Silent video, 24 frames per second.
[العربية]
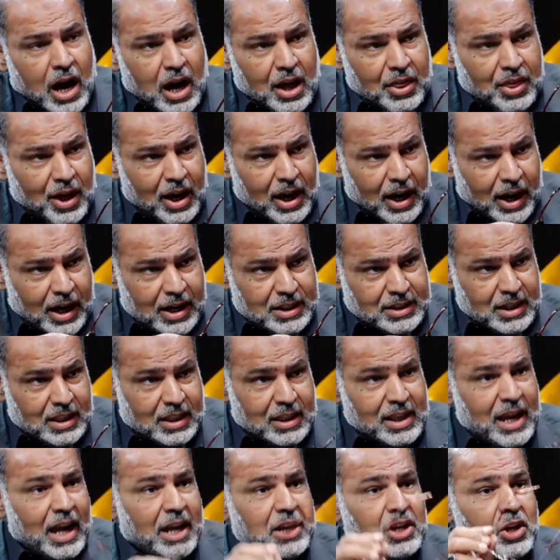هذا
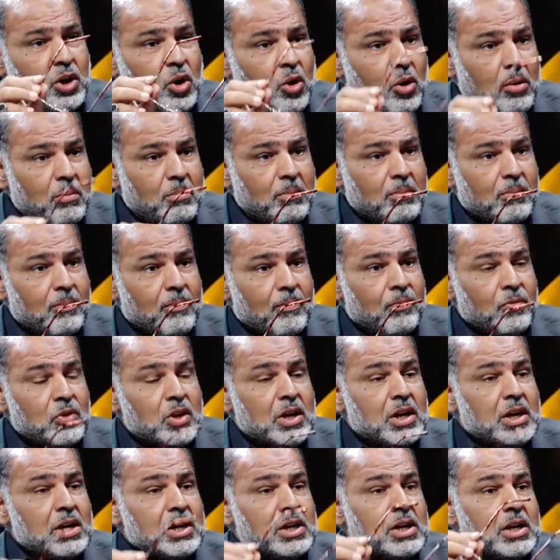حديث يعني هم
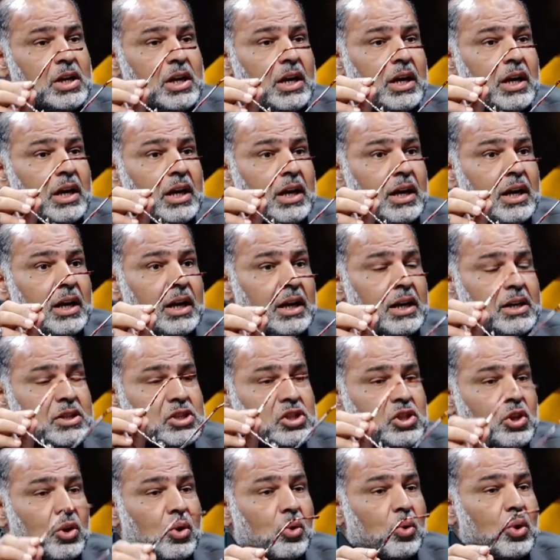آه،
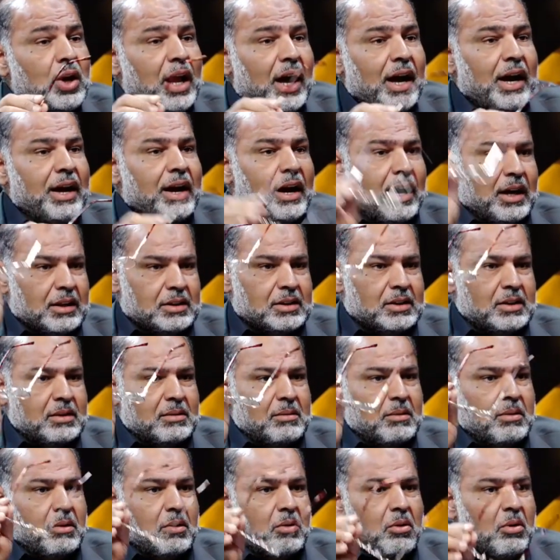سر الحياه
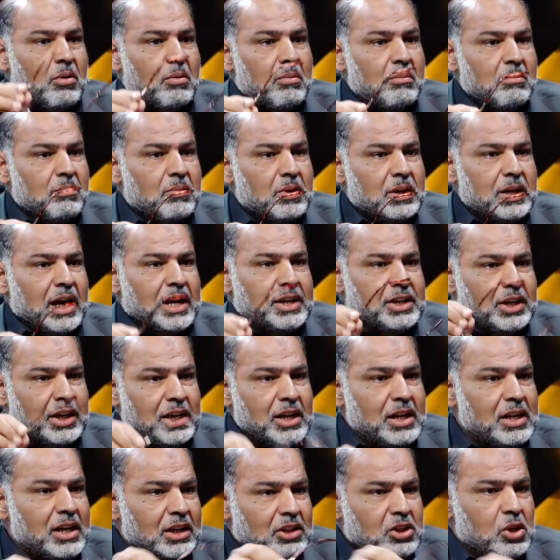نعم. هم يعني
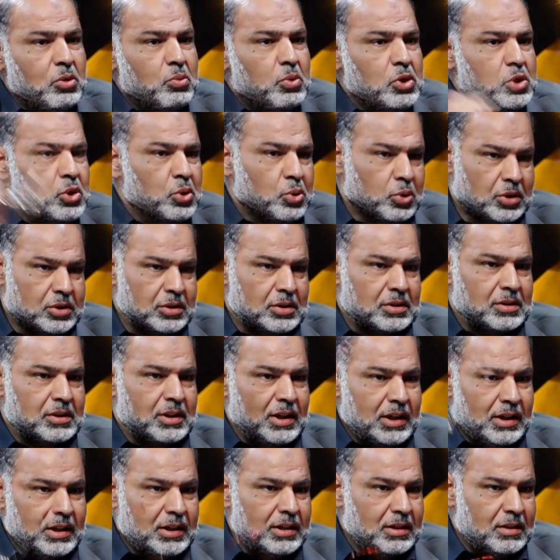عله الوجود
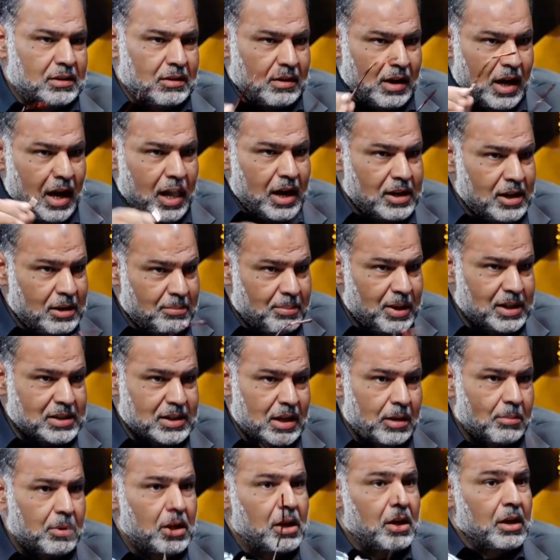نعم. أهل البيت
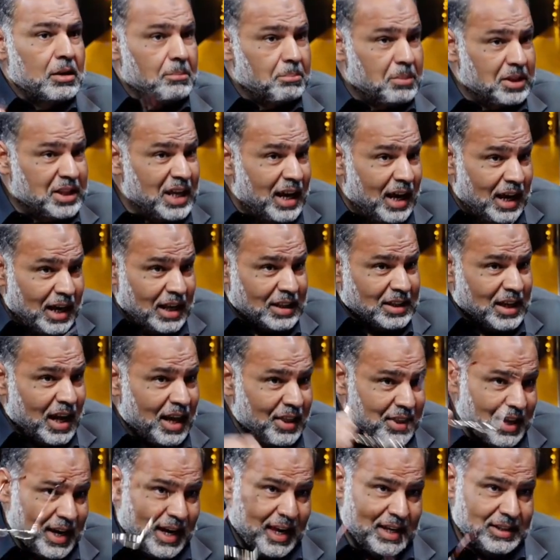نعم. بدلالة
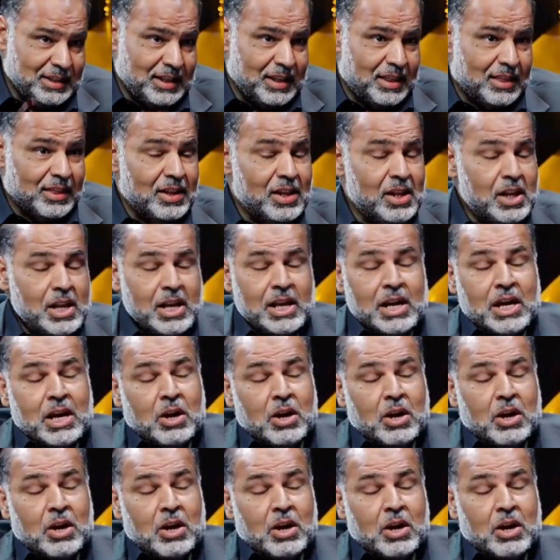هذا الحديث نعم.